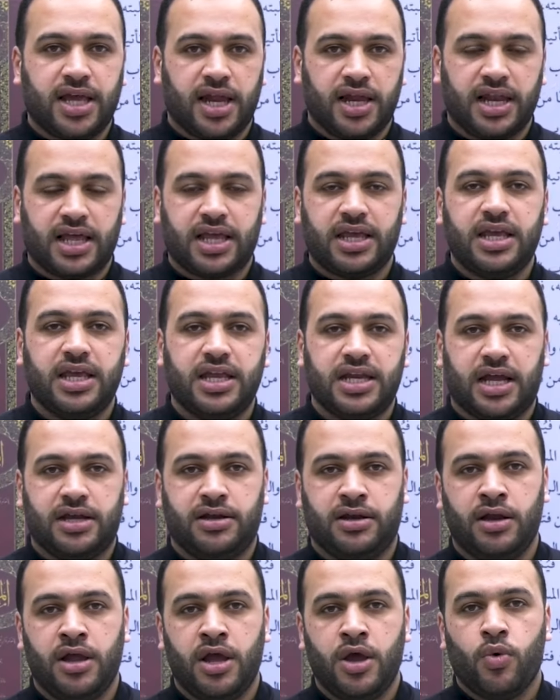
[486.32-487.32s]

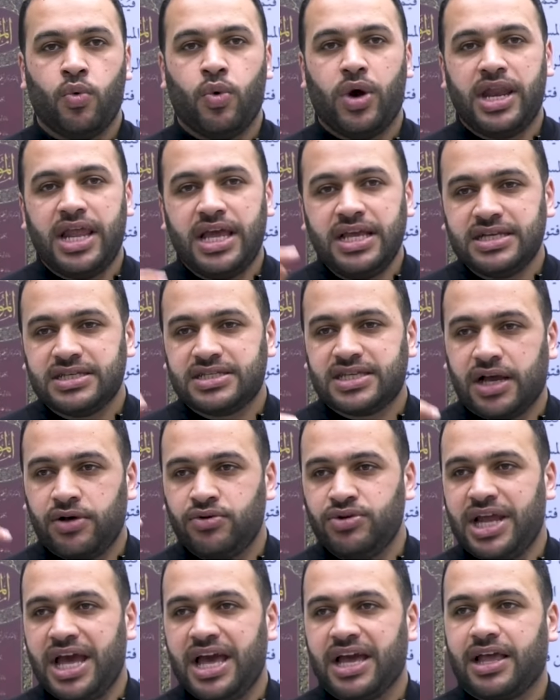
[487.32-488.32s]
تلقينا وليس
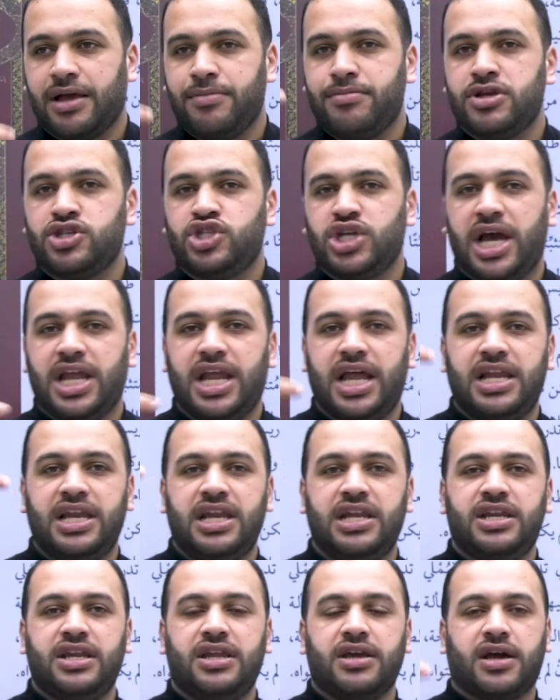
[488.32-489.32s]
هناك مجالا
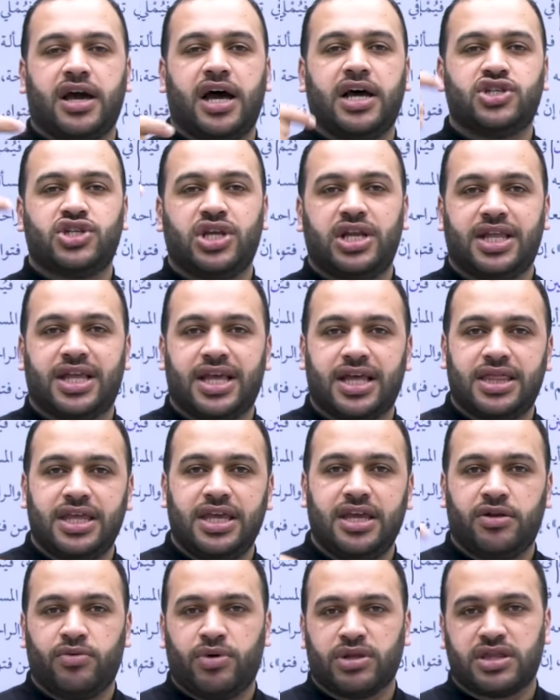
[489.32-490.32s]
للنقاش
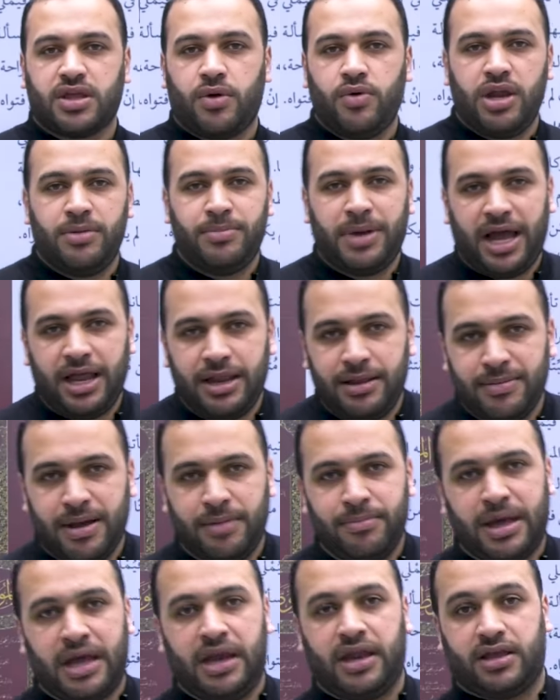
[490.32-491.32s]
الكثير والطويل مع
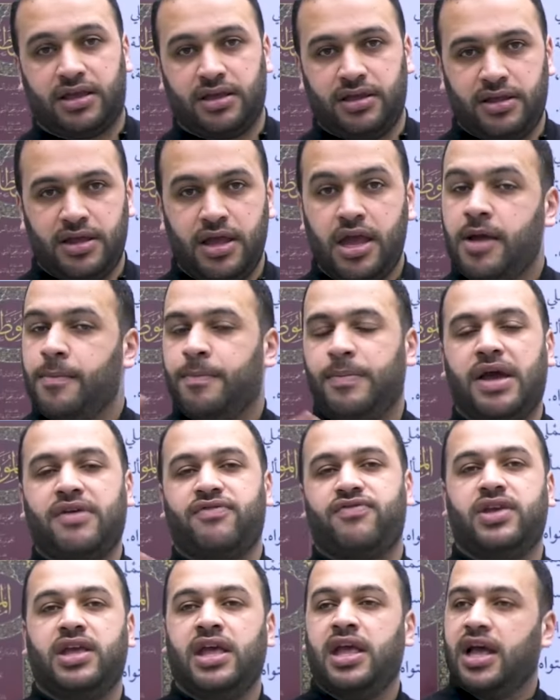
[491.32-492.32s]
الإمام مالك ما
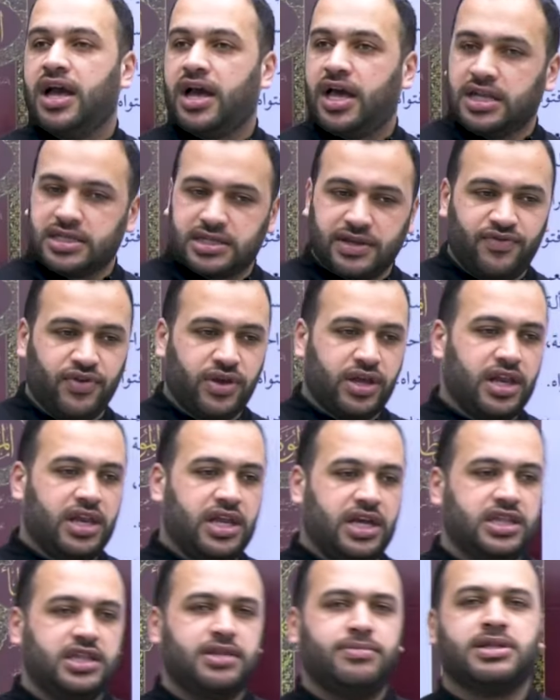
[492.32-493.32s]
في خلاص الفقه اللي
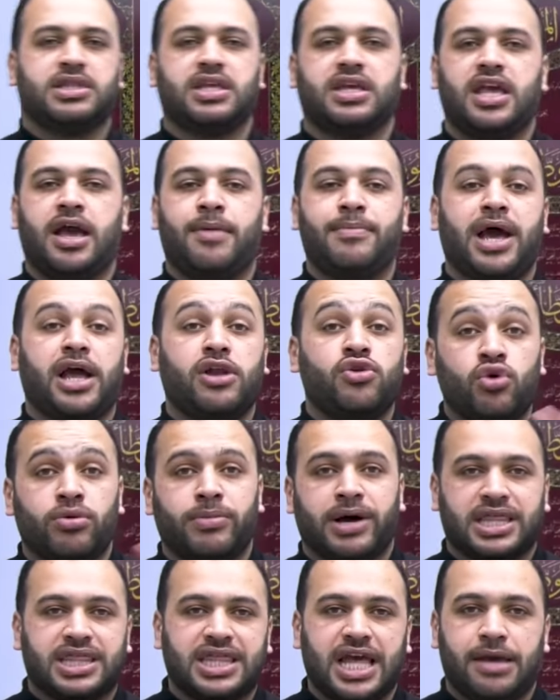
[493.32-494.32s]
عندي بعطيك اياه
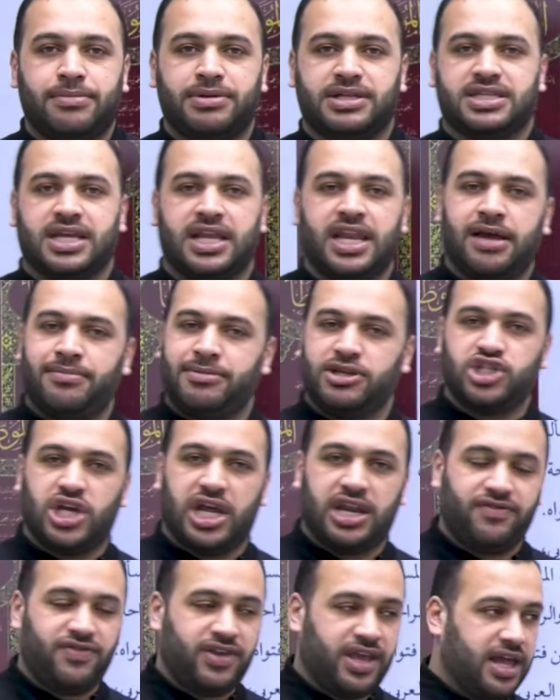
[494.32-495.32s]
معلومه ثابته لا
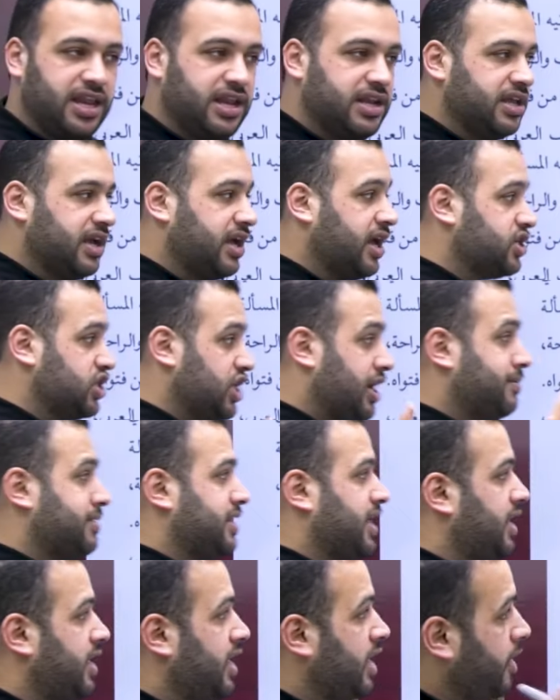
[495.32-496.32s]
مجال فيها للنقاش
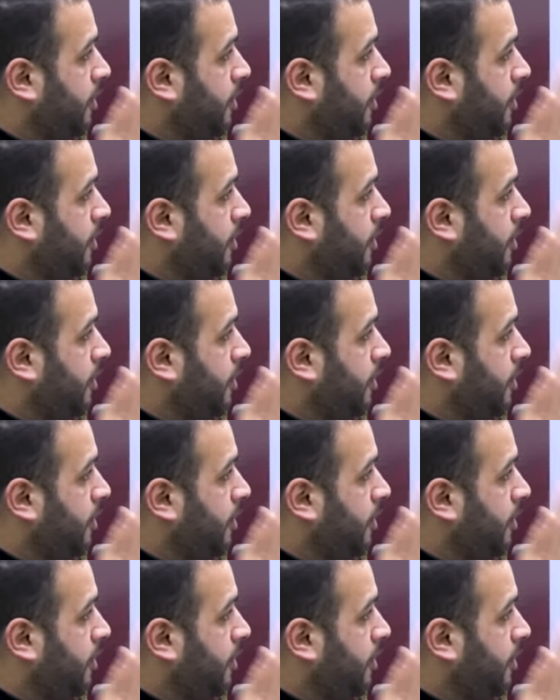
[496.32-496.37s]
ابدا